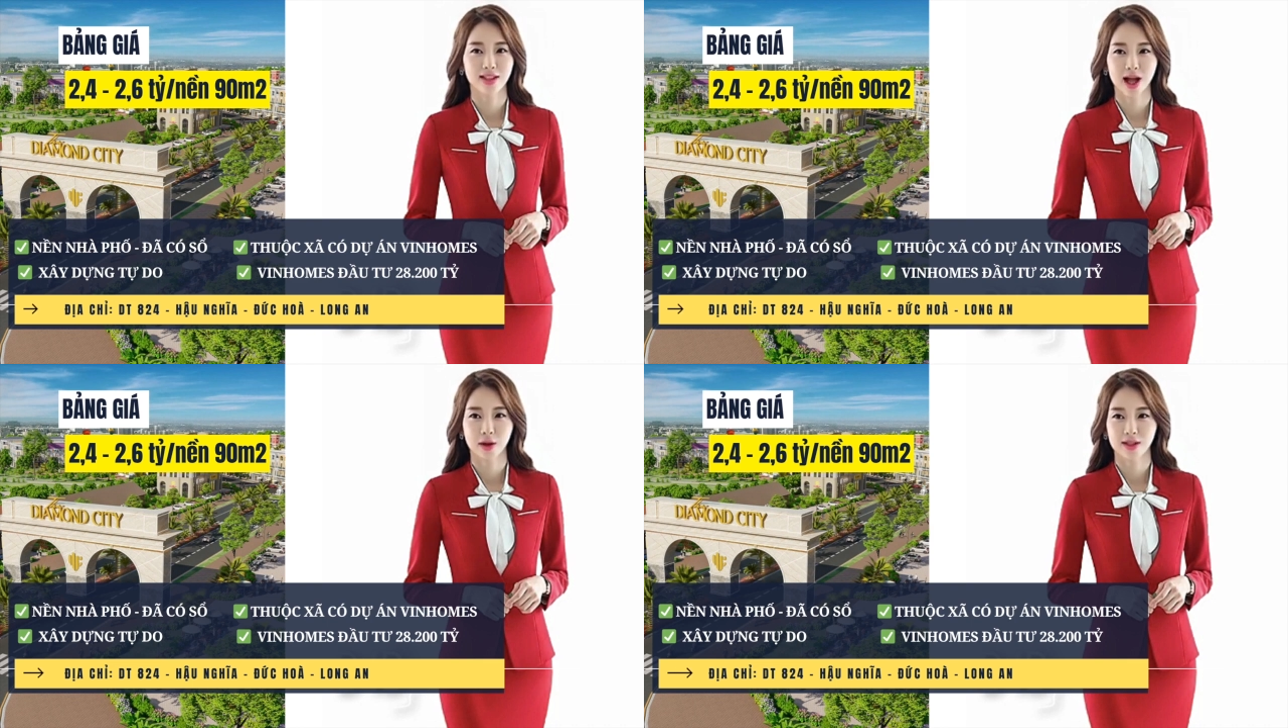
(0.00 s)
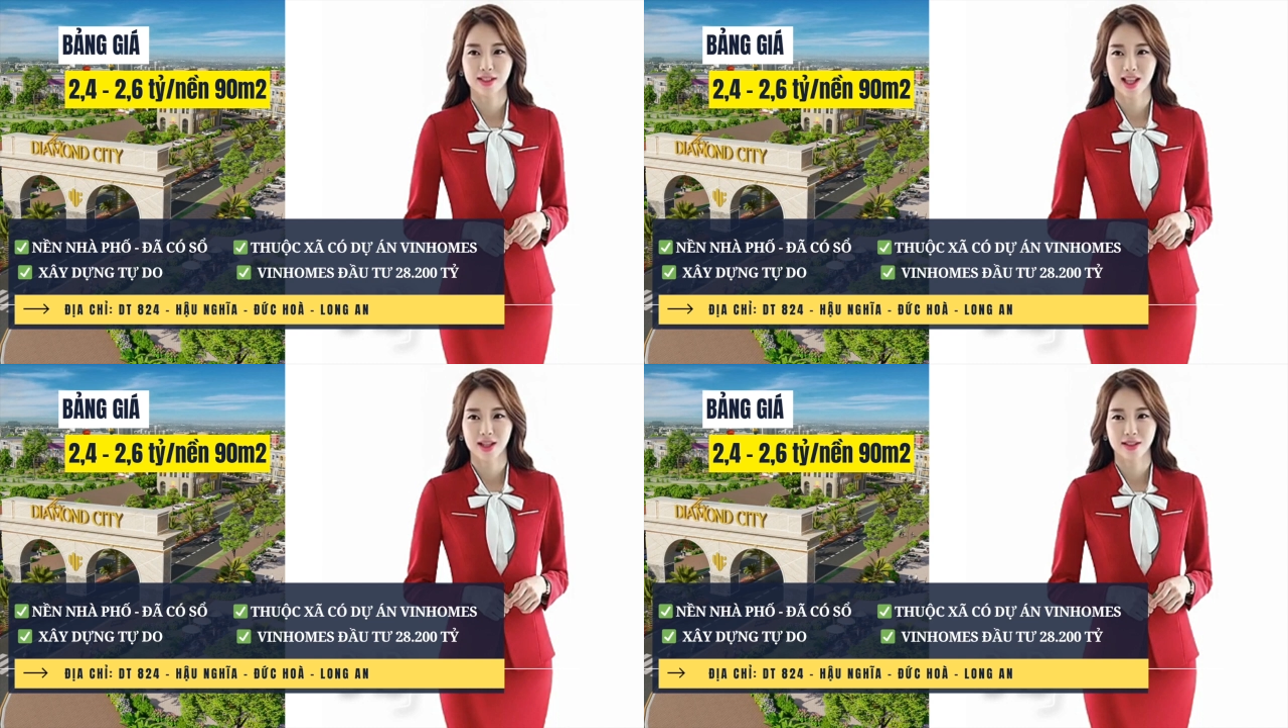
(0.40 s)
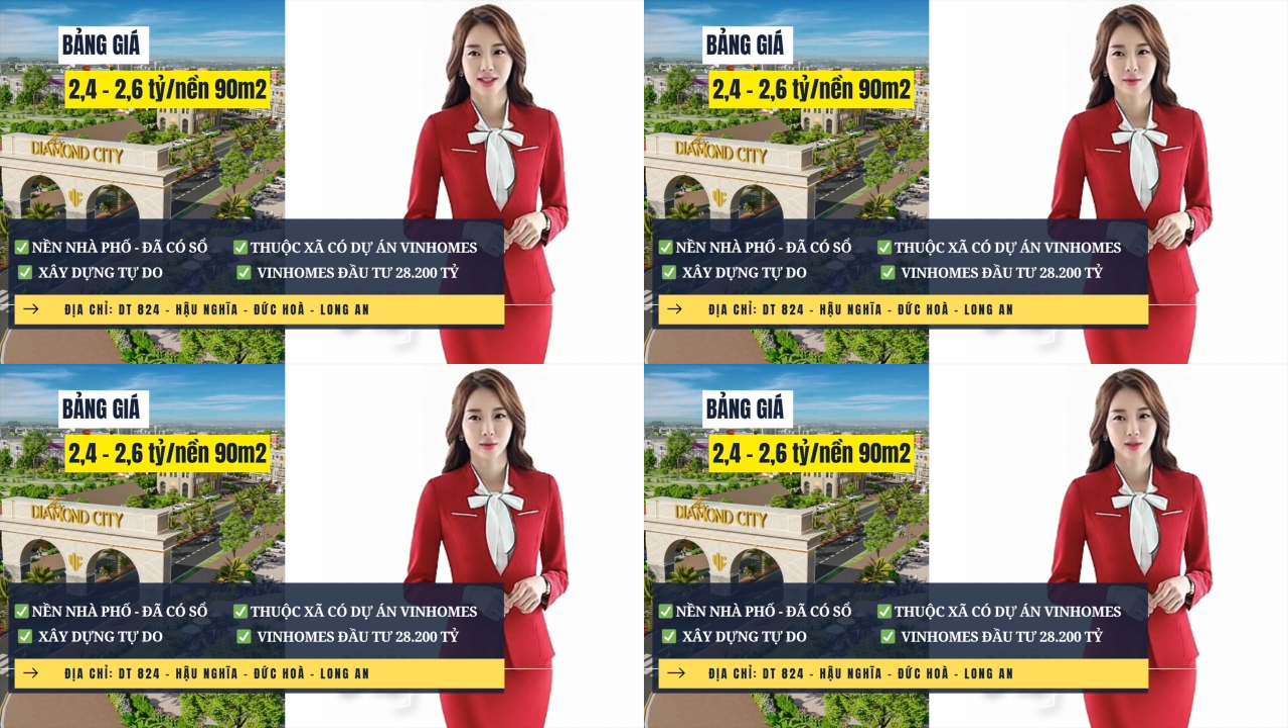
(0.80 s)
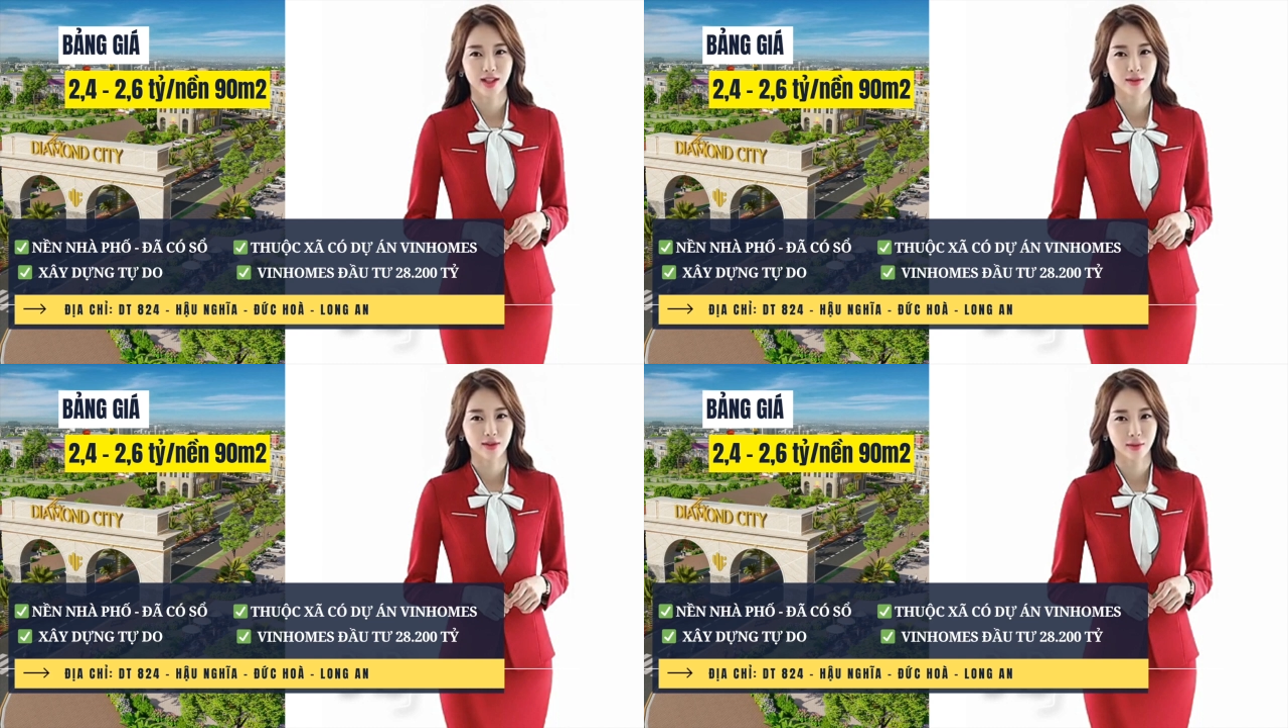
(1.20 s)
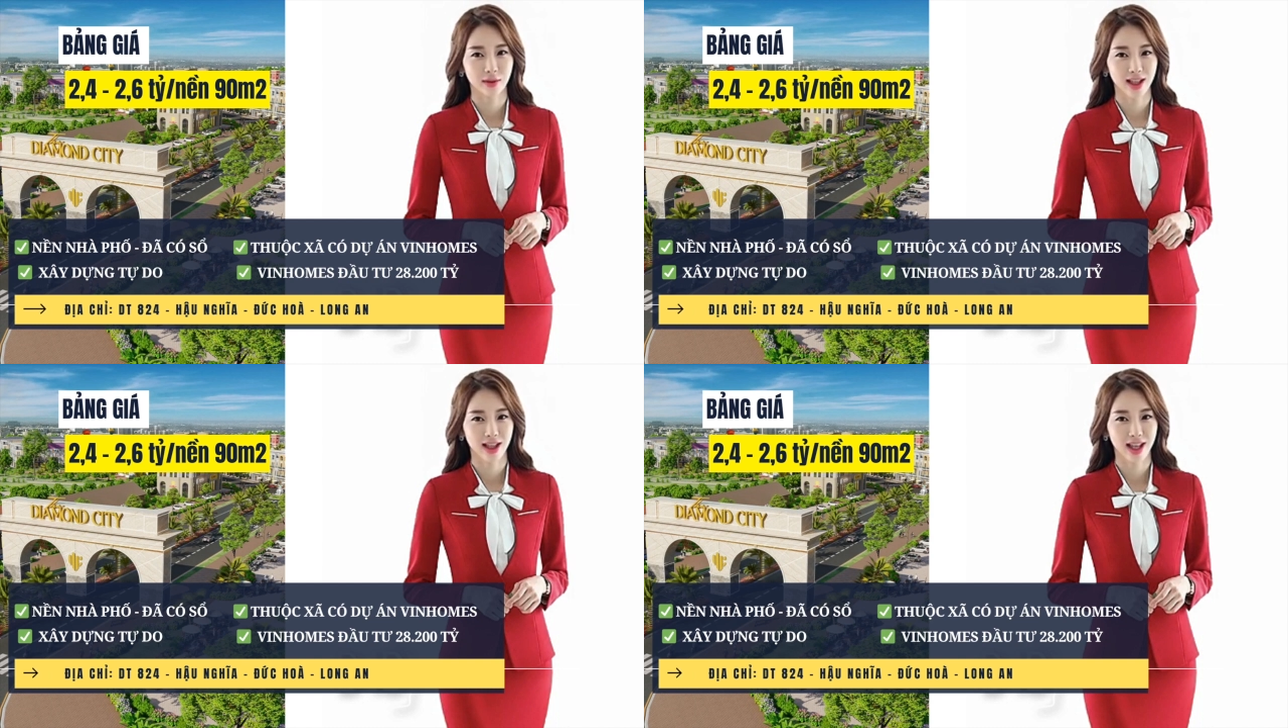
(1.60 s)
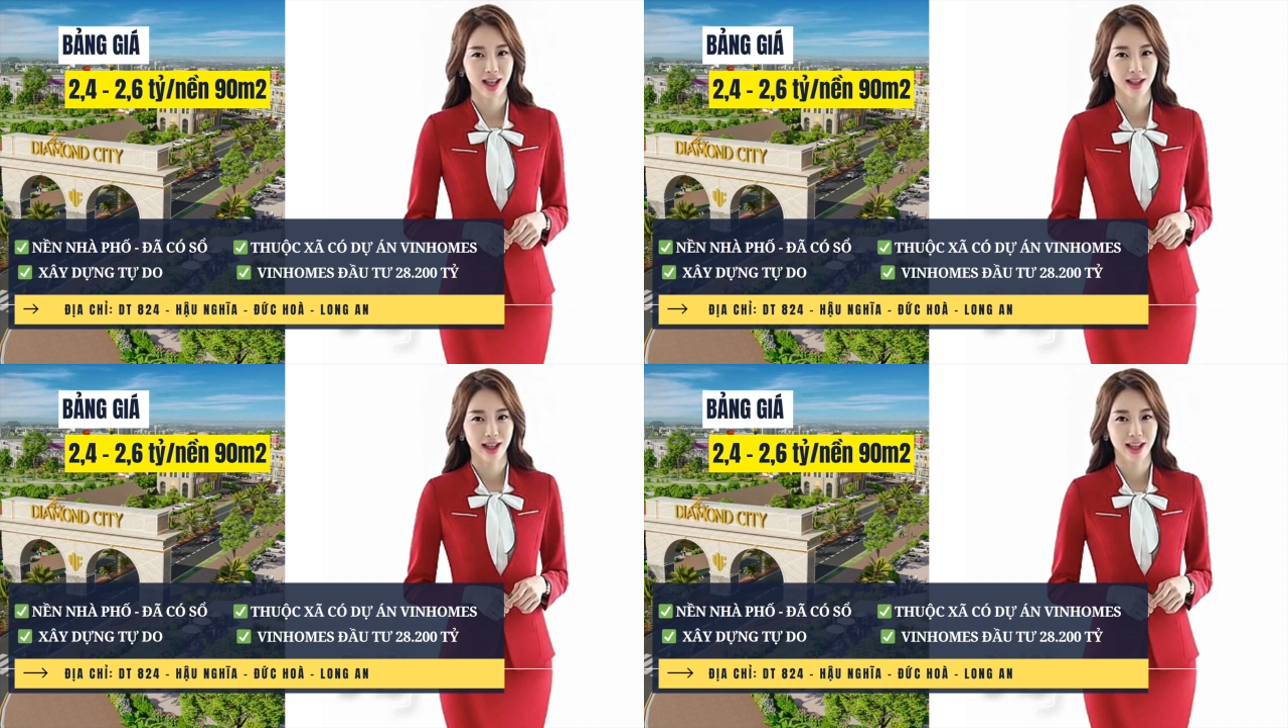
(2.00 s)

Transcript: Nếu anh chị cần tìm mua sản phẩm tại dự án